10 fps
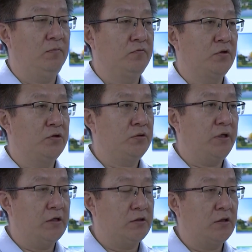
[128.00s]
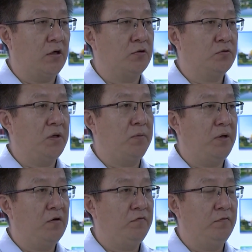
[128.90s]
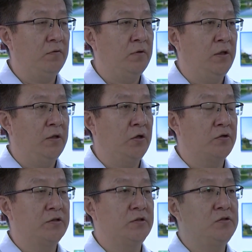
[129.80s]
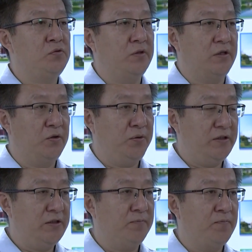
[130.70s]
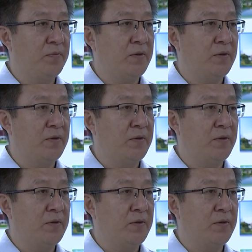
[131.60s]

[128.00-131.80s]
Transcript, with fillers: 我们做就业指导、就业帮扶，要持续的推进，